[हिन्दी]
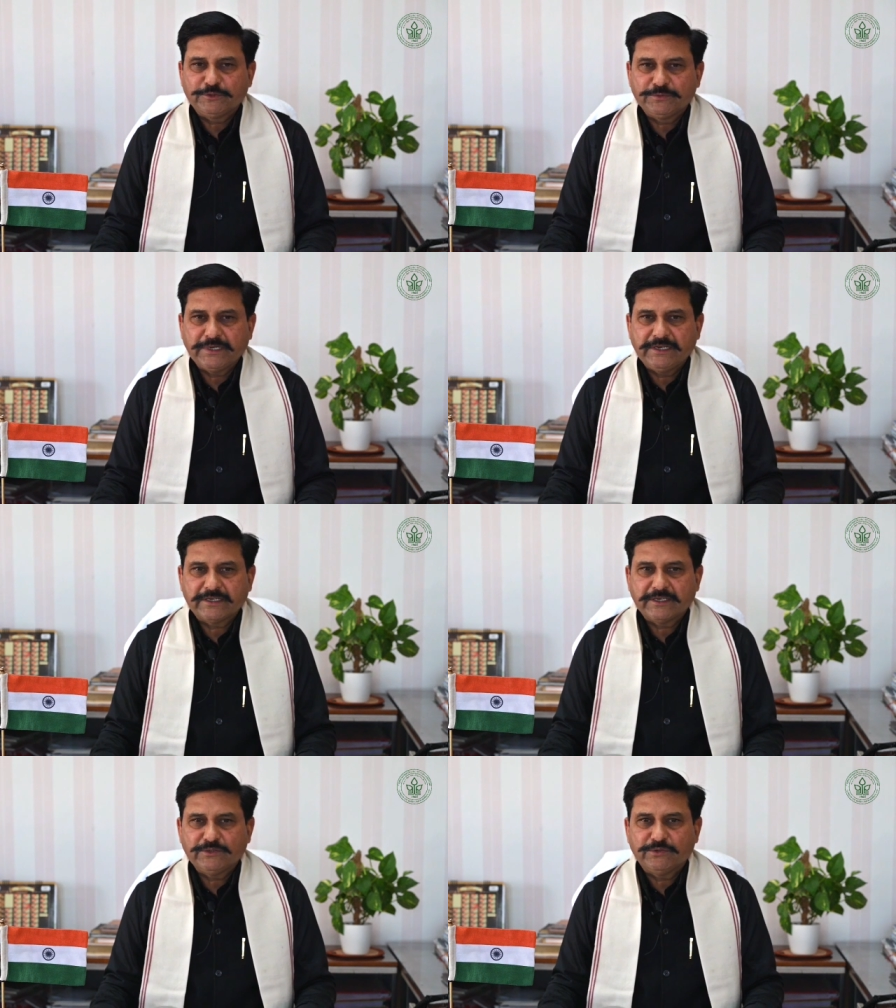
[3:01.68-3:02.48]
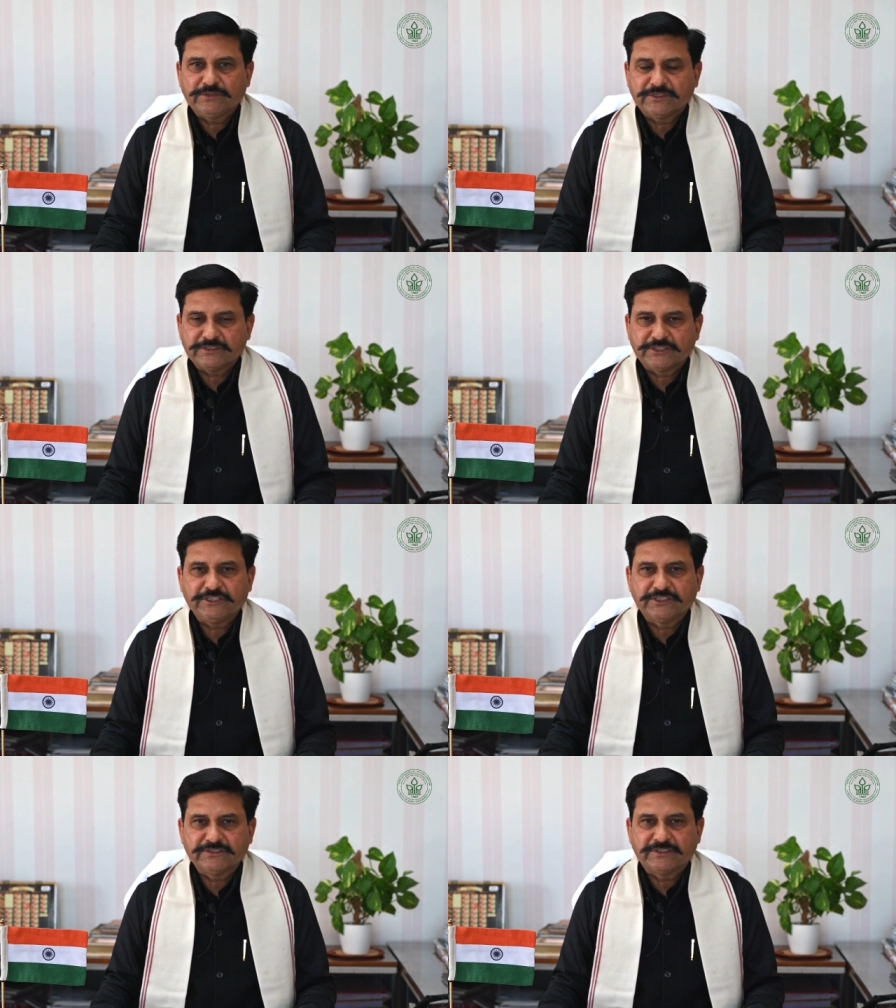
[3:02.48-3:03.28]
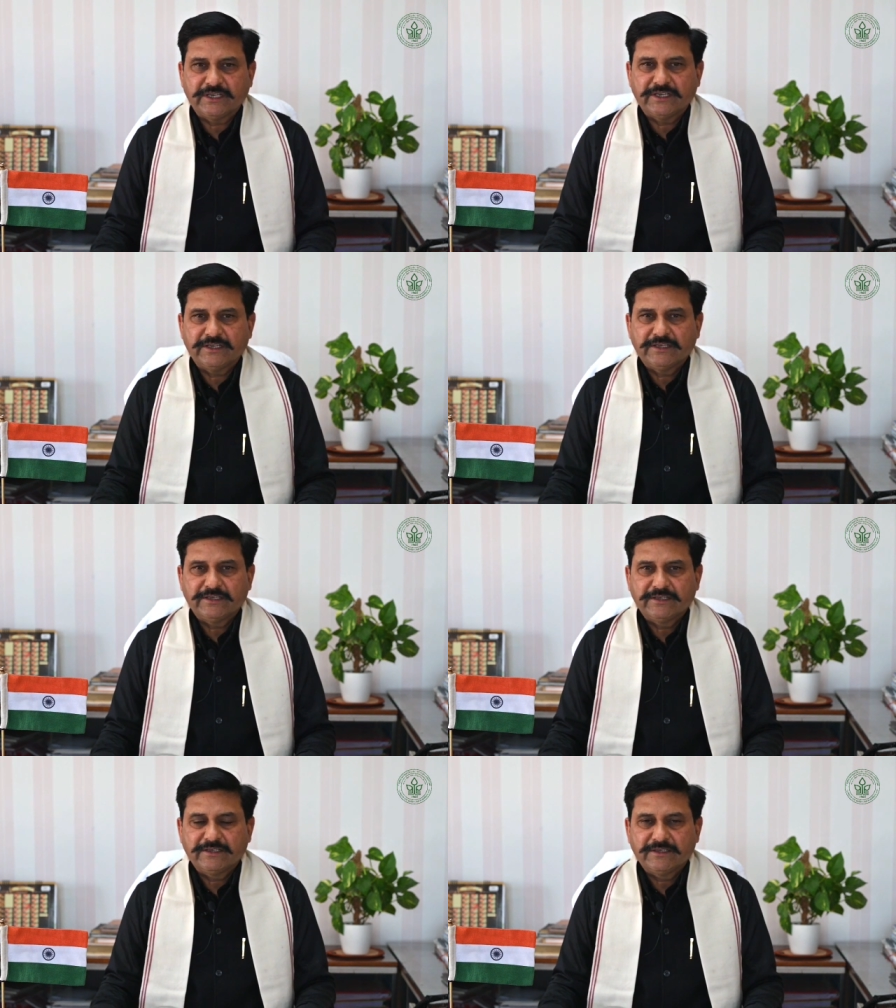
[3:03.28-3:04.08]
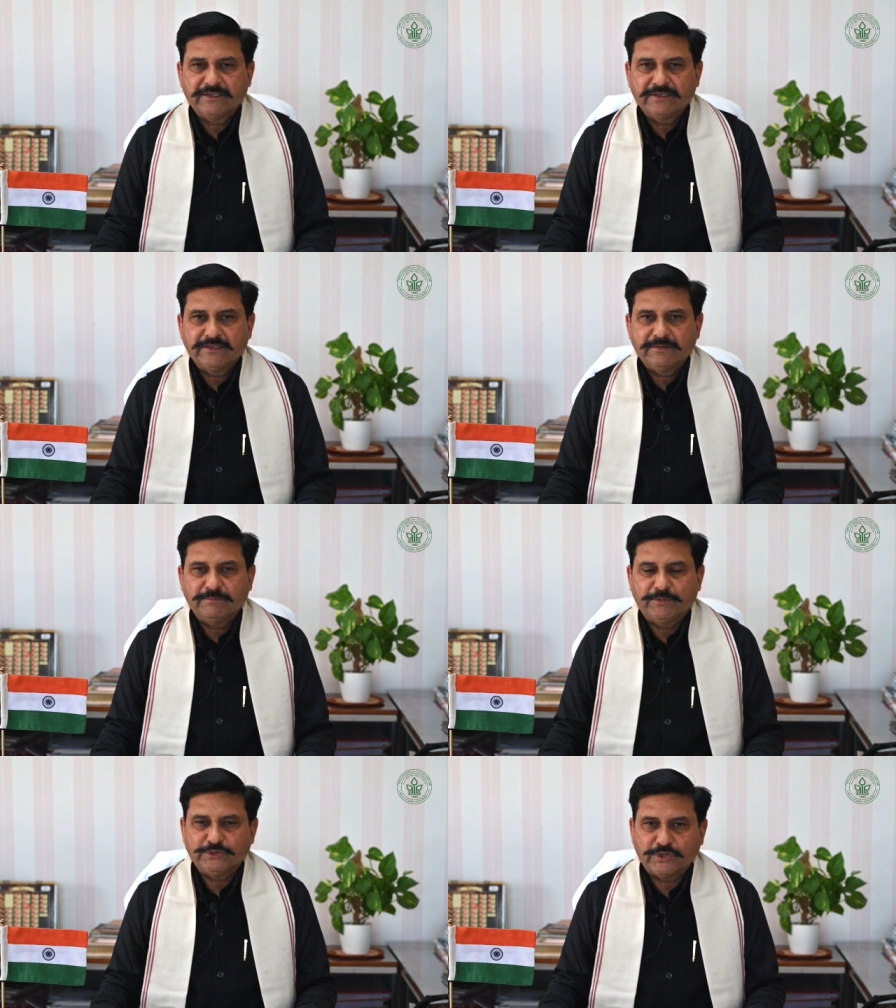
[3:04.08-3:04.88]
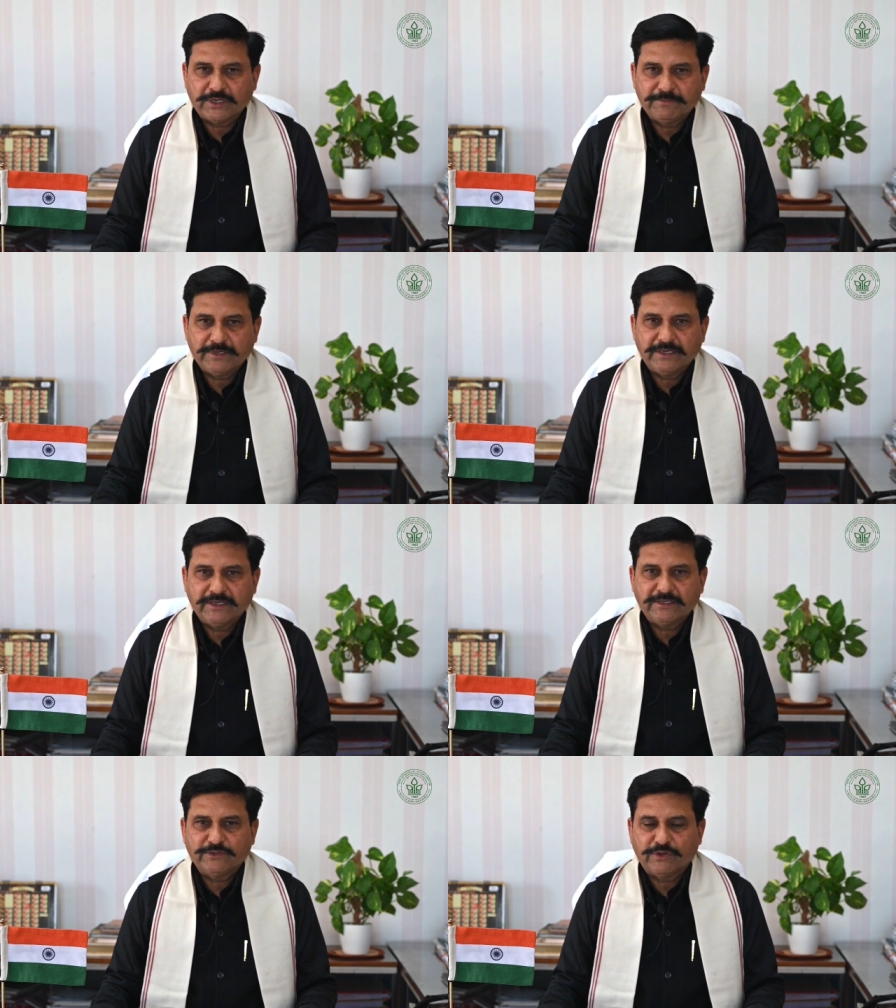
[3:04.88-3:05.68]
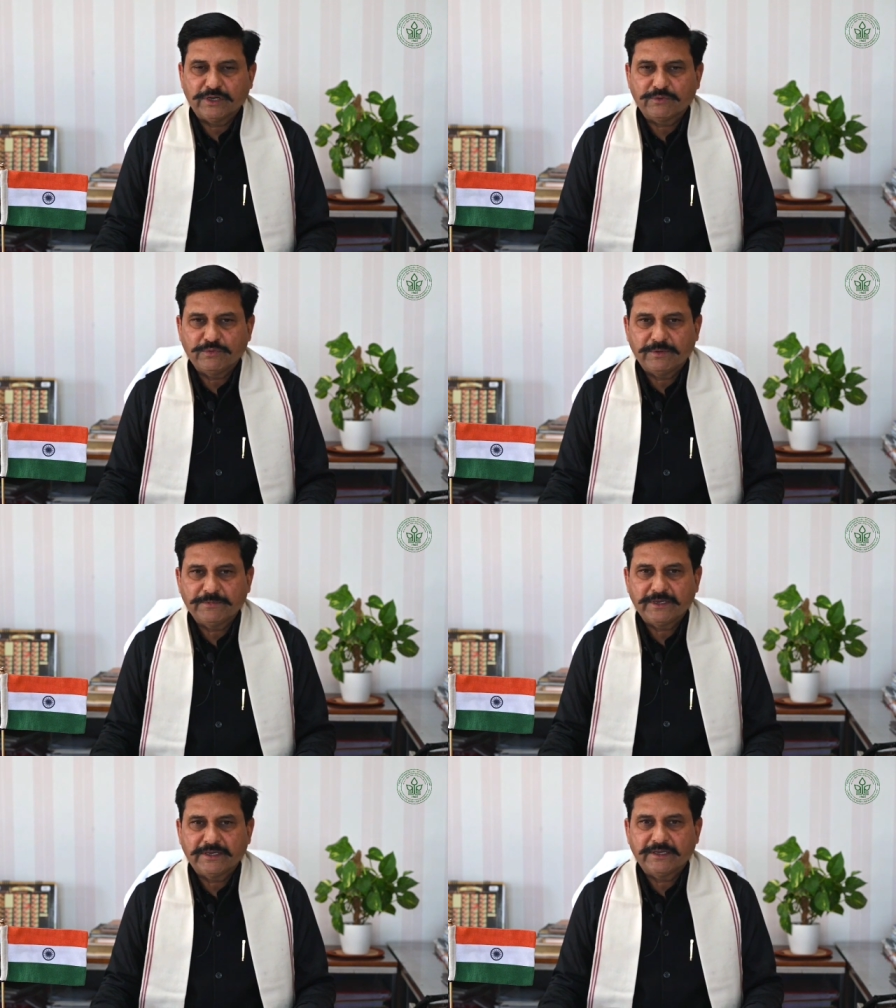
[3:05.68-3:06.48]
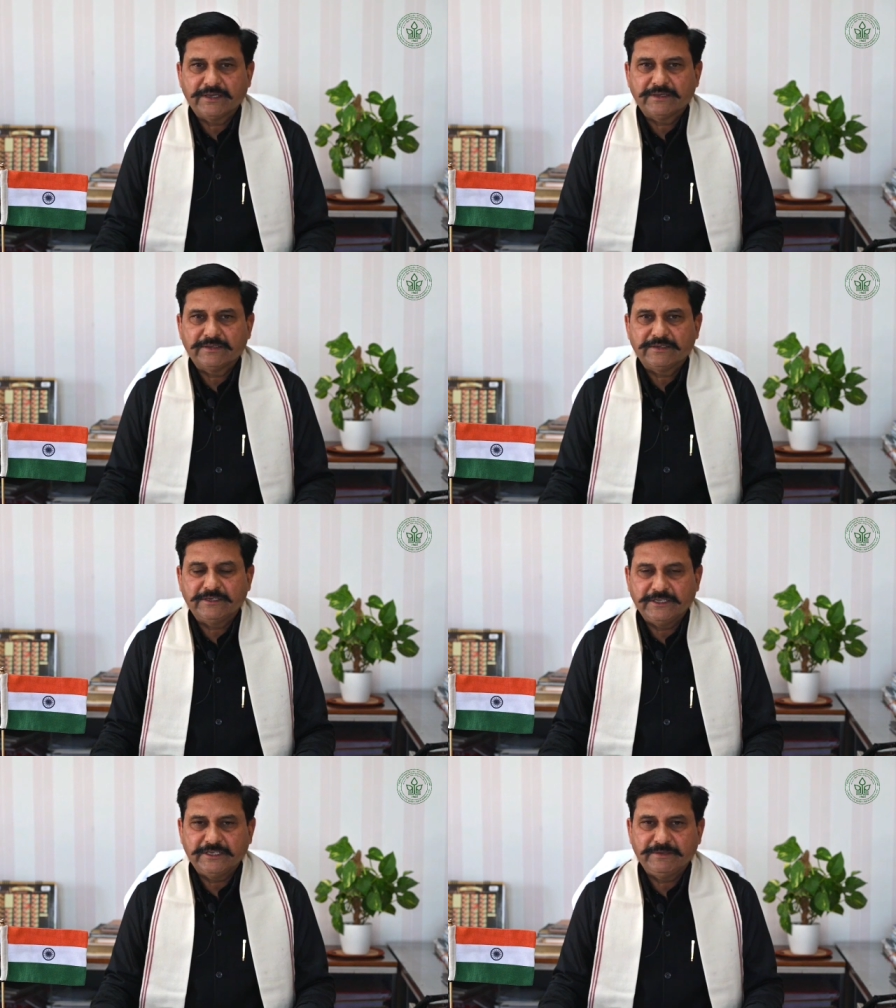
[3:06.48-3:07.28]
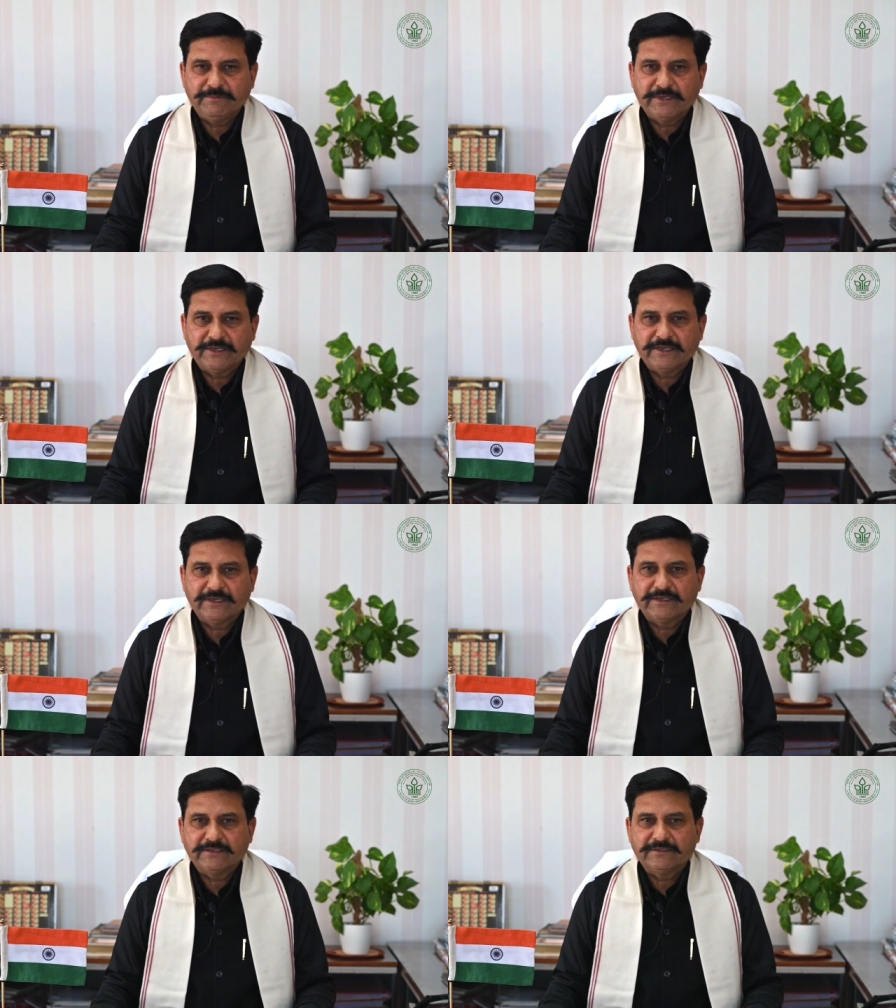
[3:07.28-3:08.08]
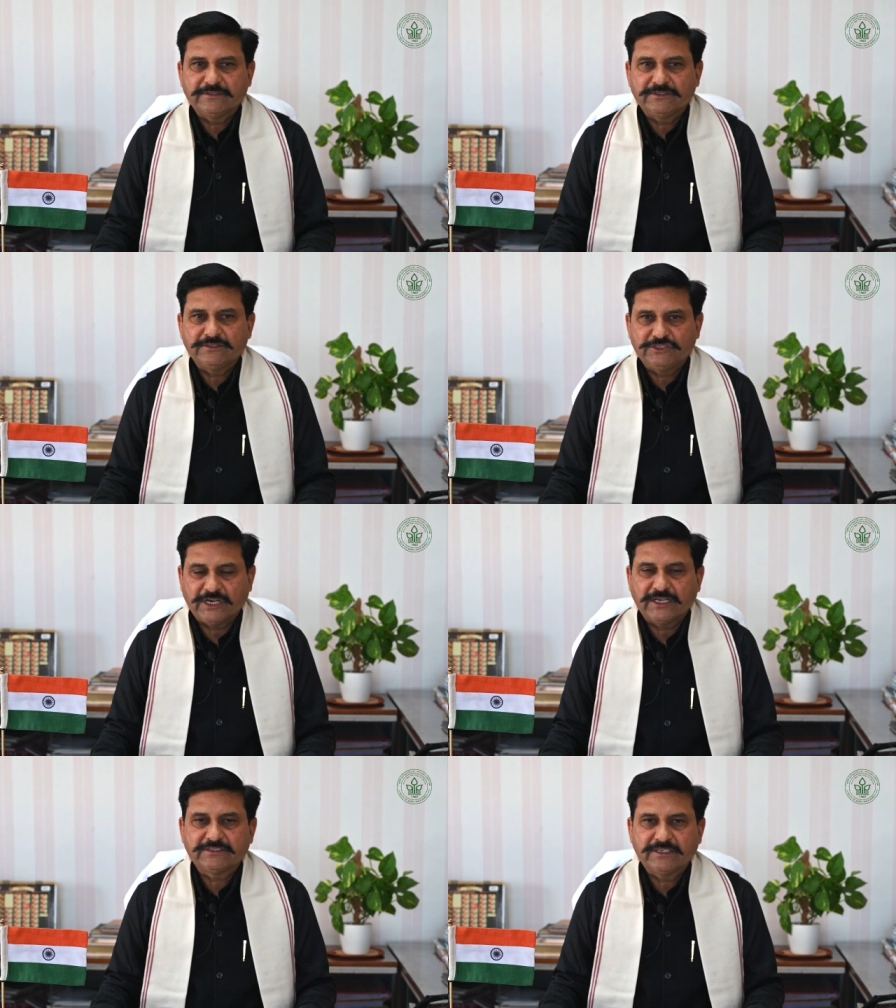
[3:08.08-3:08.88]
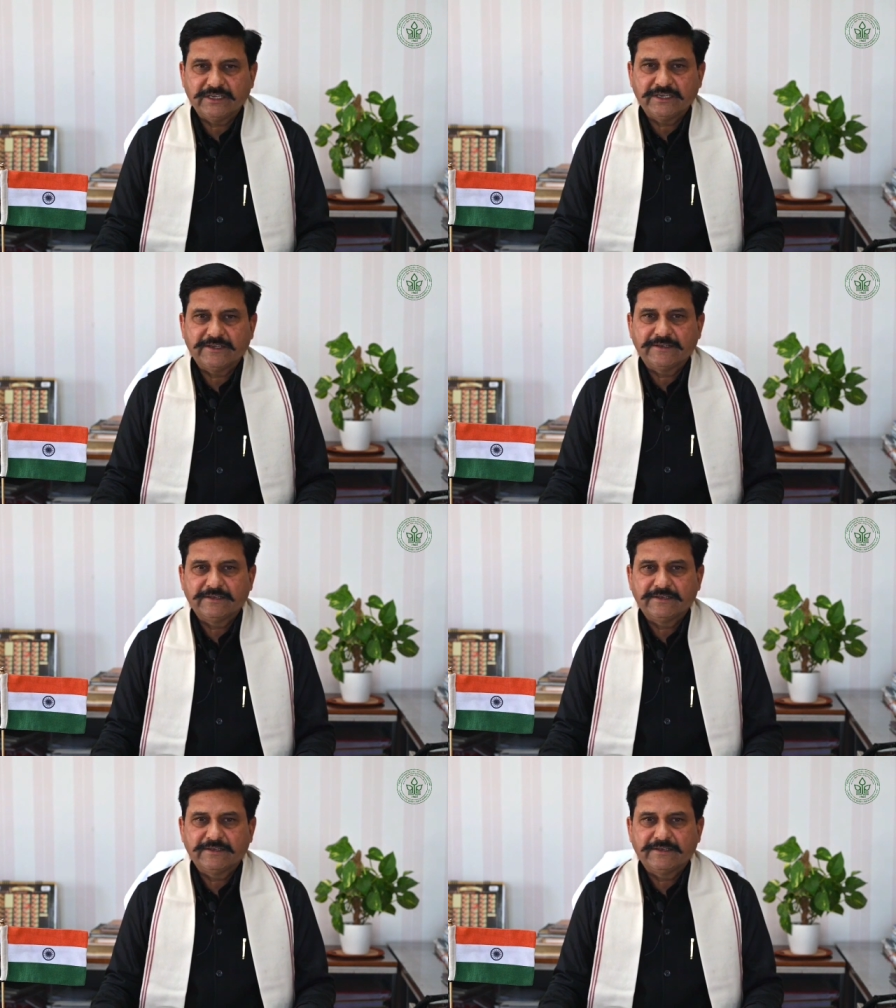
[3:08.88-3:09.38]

विश्वविद्यालय के जो रिसर्च स्टेशंस हैं बजौरा में है धौला कुआ में है नेरी में है जाच है